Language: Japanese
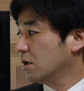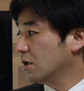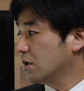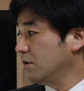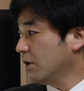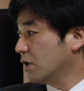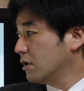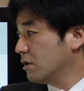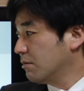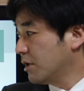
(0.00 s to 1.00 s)
えー、
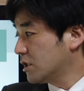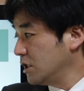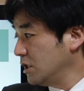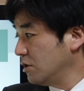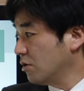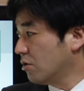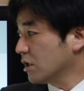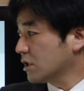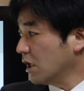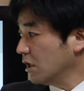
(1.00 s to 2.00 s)
今、まあ、賃料
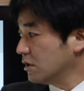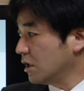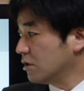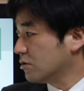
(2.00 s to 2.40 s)
が下がって